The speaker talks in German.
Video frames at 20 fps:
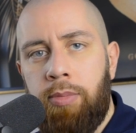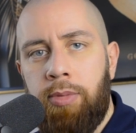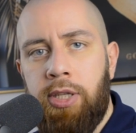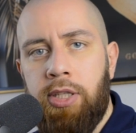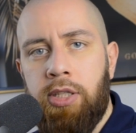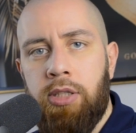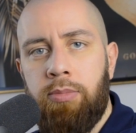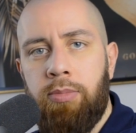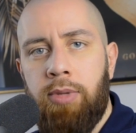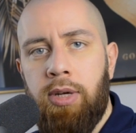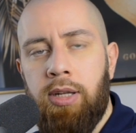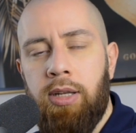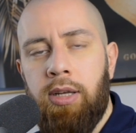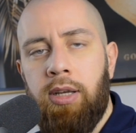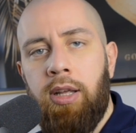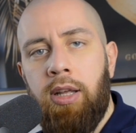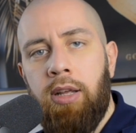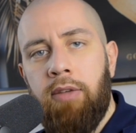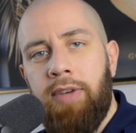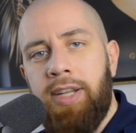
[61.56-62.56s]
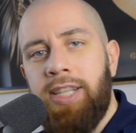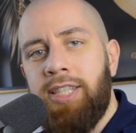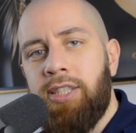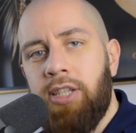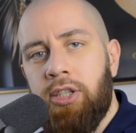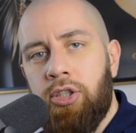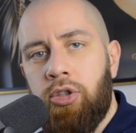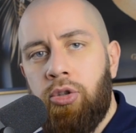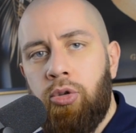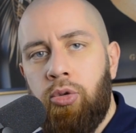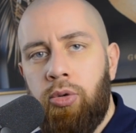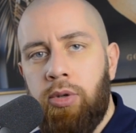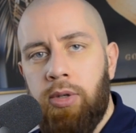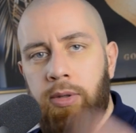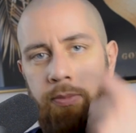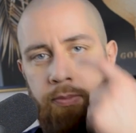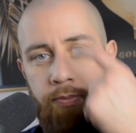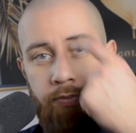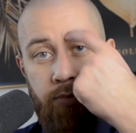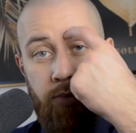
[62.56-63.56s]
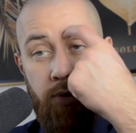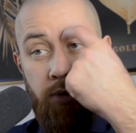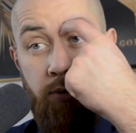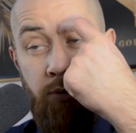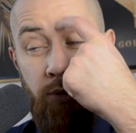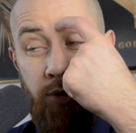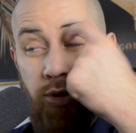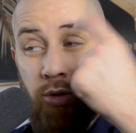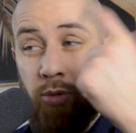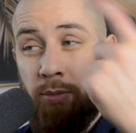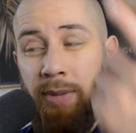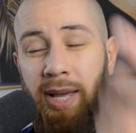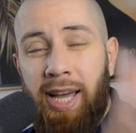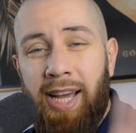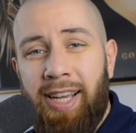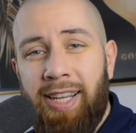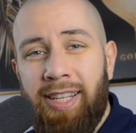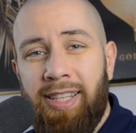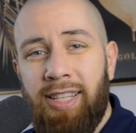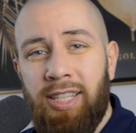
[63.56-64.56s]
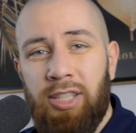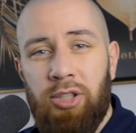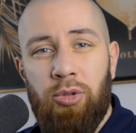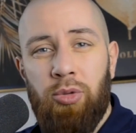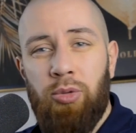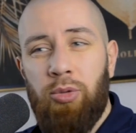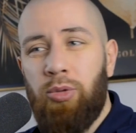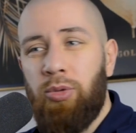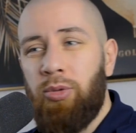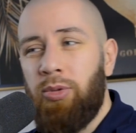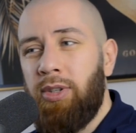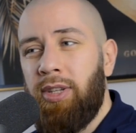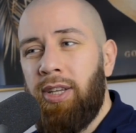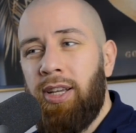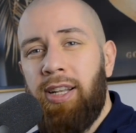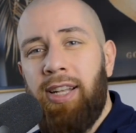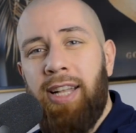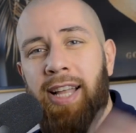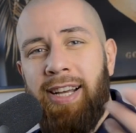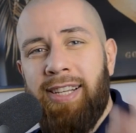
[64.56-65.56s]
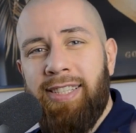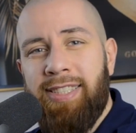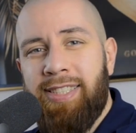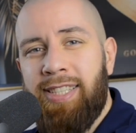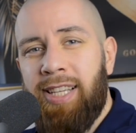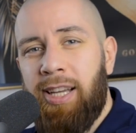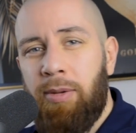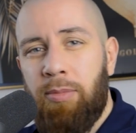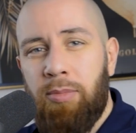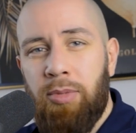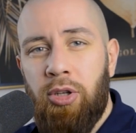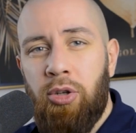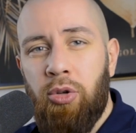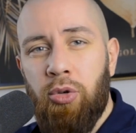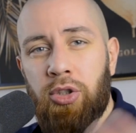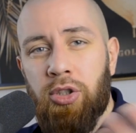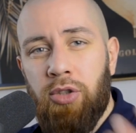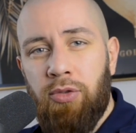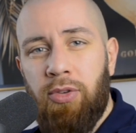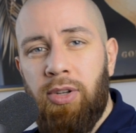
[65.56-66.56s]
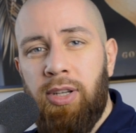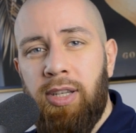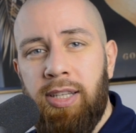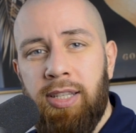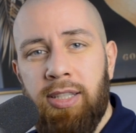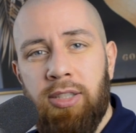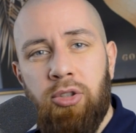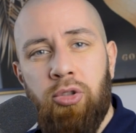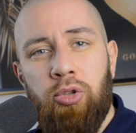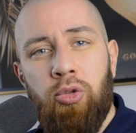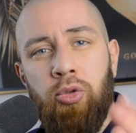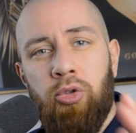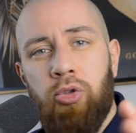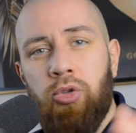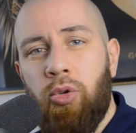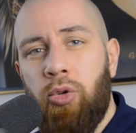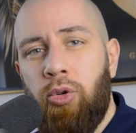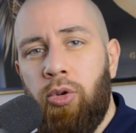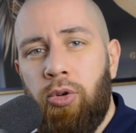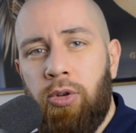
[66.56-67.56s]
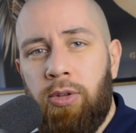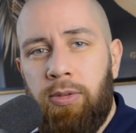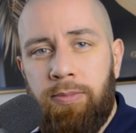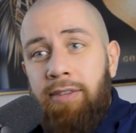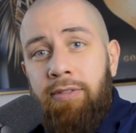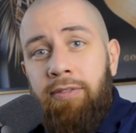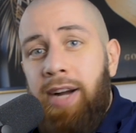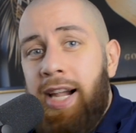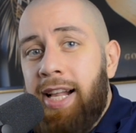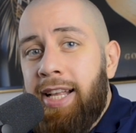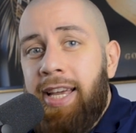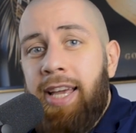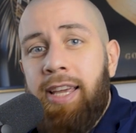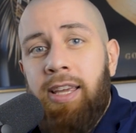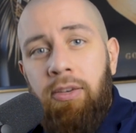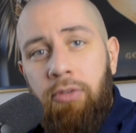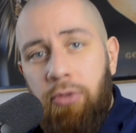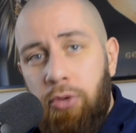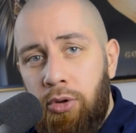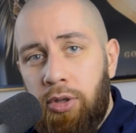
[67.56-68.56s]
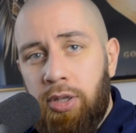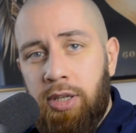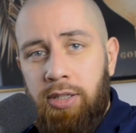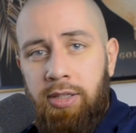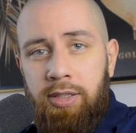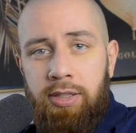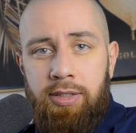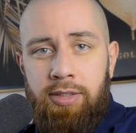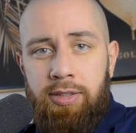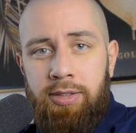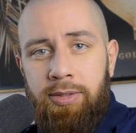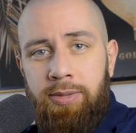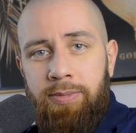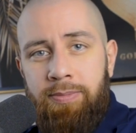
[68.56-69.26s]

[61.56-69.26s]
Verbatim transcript: nächsten Mal. Wenn ich das tue, wirst du merken, dass du langsam die Lust verlierst, zuzuhören, weil kein Gefühl drin ist.